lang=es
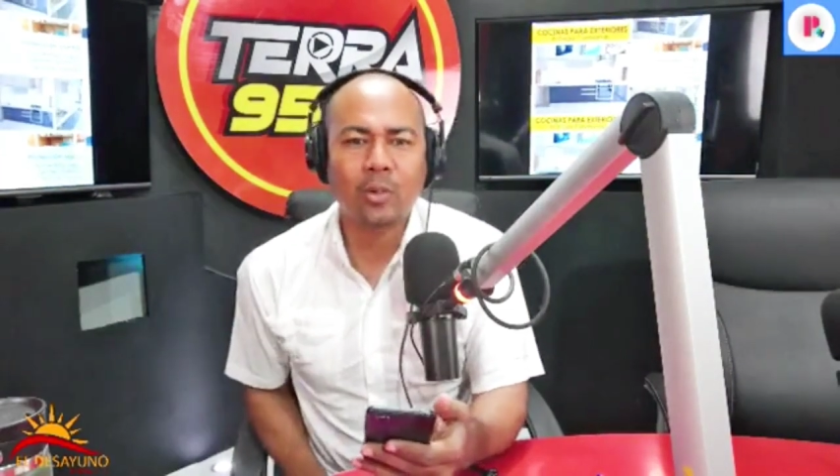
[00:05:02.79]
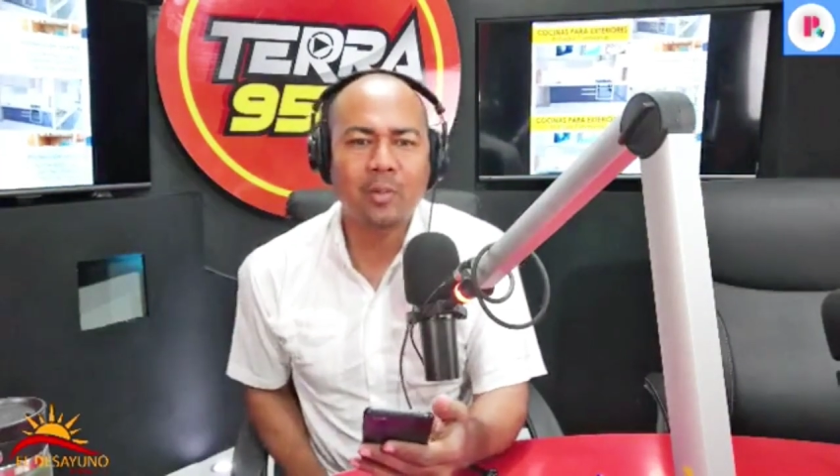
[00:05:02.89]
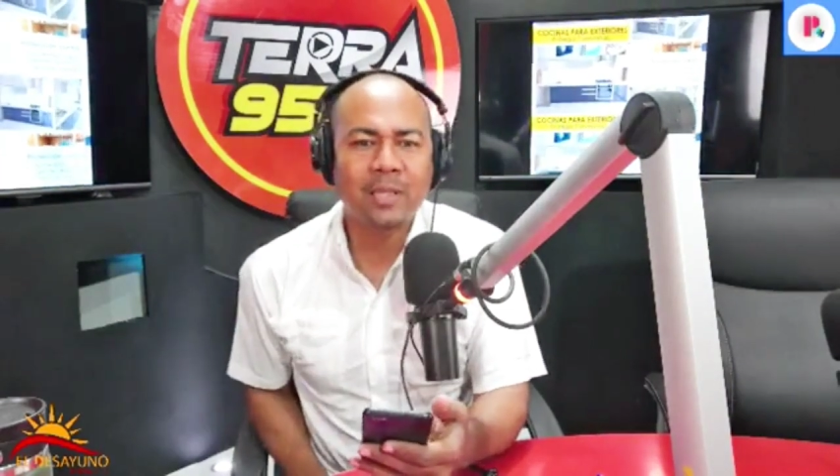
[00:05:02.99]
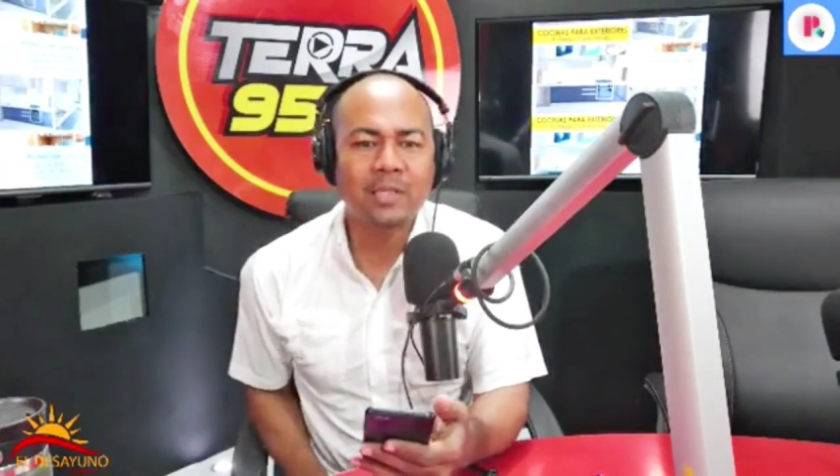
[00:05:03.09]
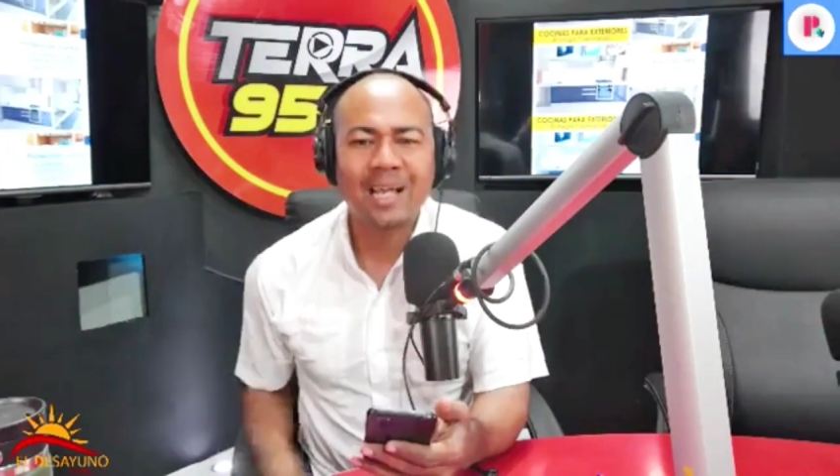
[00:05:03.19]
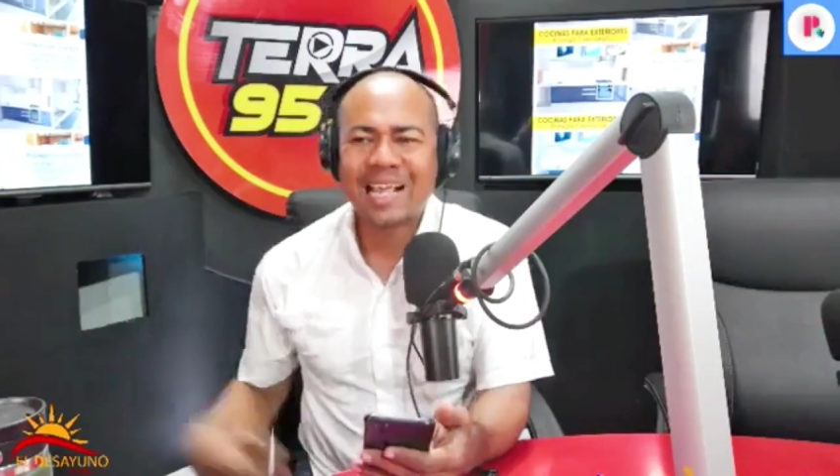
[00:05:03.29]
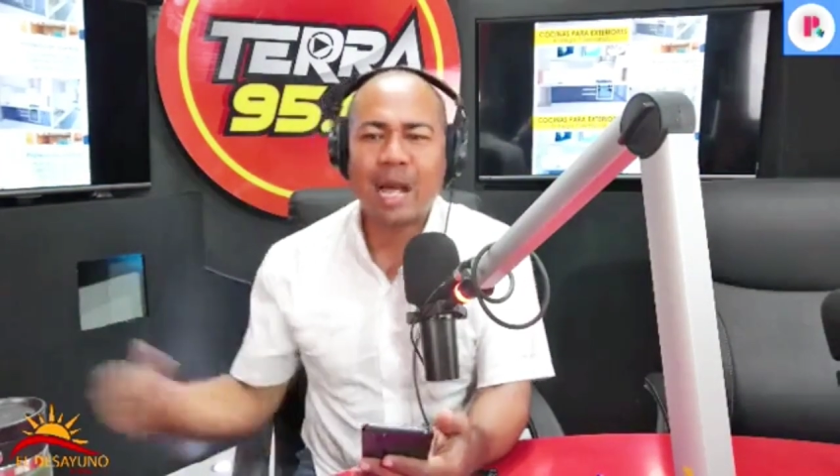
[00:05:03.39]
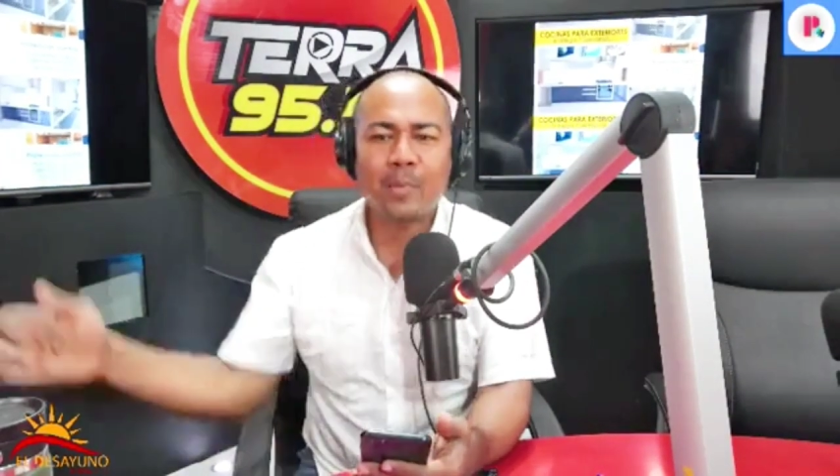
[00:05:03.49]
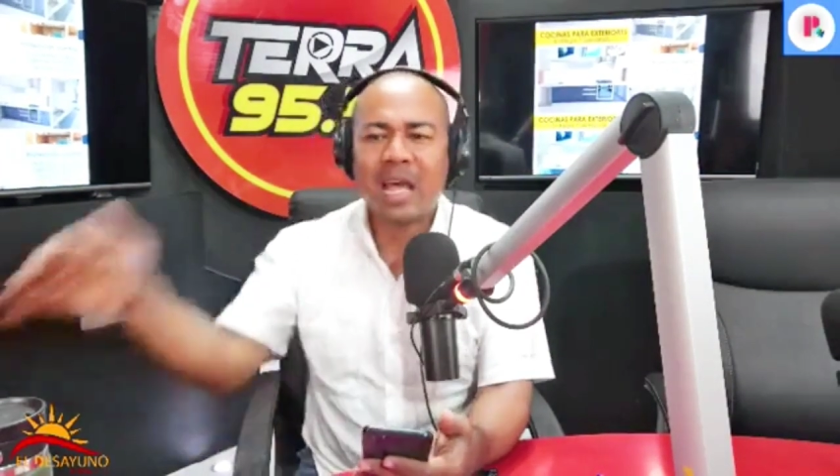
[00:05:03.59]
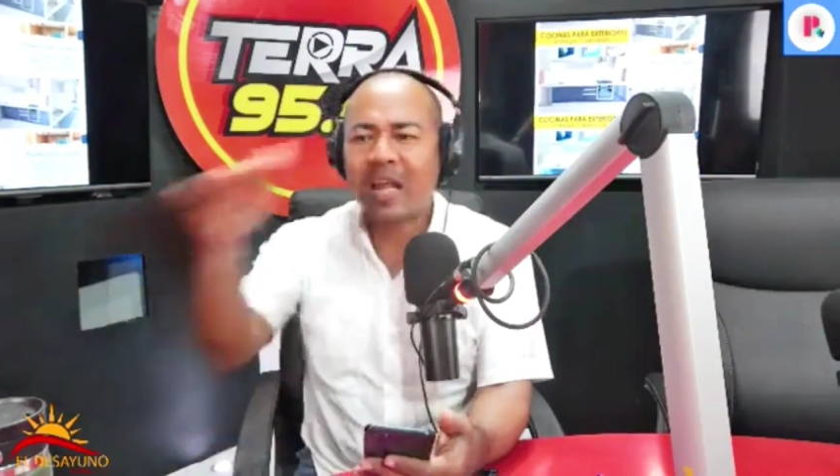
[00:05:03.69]
mes,
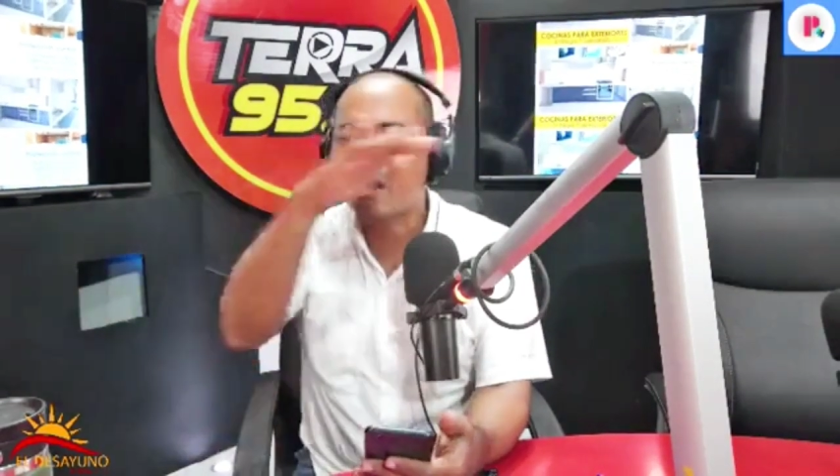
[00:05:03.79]
cambiaríamos